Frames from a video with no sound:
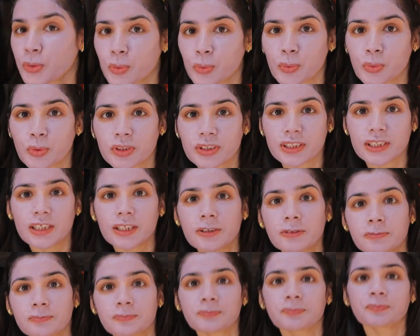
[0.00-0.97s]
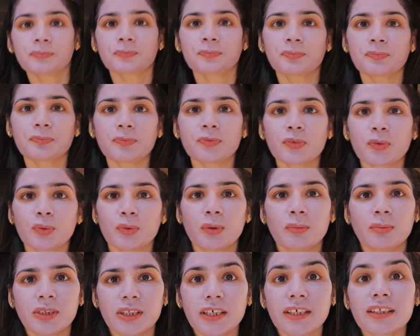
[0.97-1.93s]
तो इसलिए तो
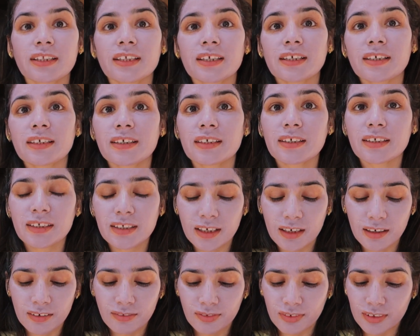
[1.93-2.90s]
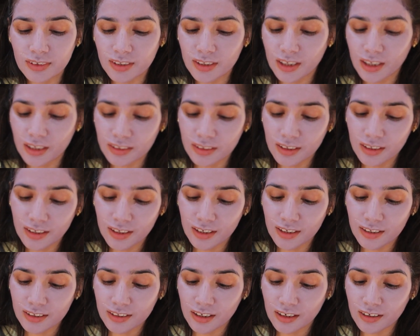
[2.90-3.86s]
अभी देखते हैं कि क्या फ़र्क आता
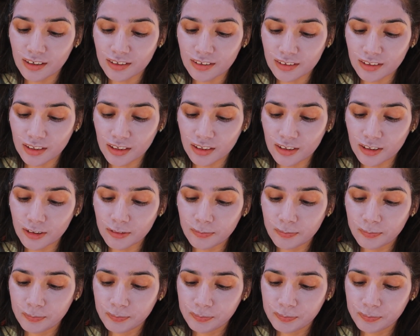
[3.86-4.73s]
है क्या करता है ये